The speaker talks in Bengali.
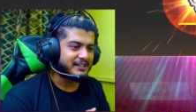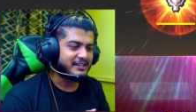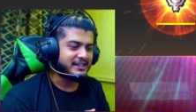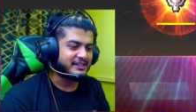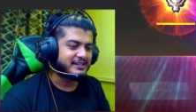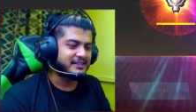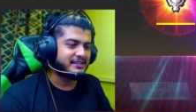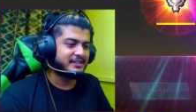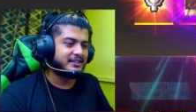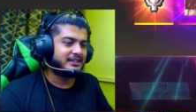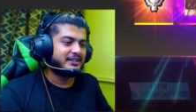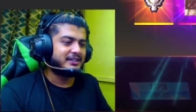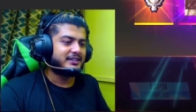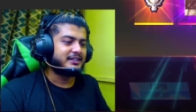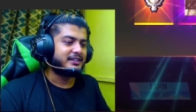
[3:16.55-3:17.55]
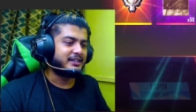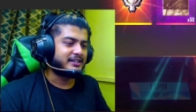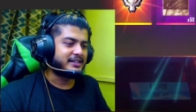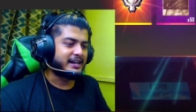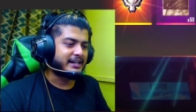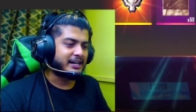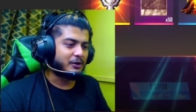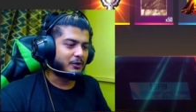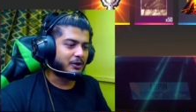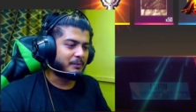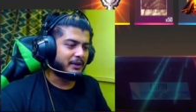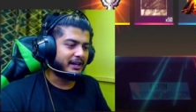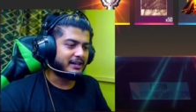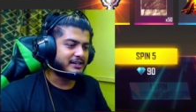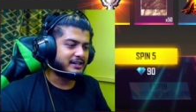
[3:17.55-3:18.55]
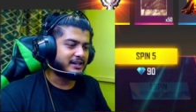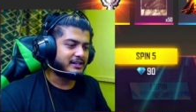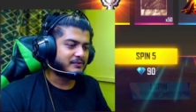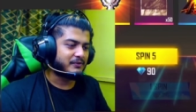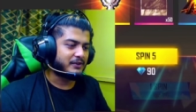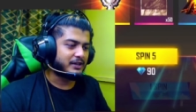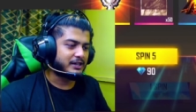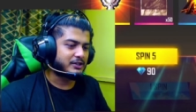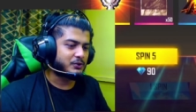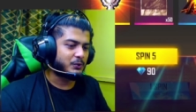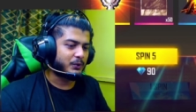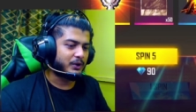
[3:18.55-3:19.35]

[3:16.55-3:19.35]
ইয়েস ইয়েস একটা টোকেন পেয়ে গেছি গাইজ ফার্স্ট টোকেন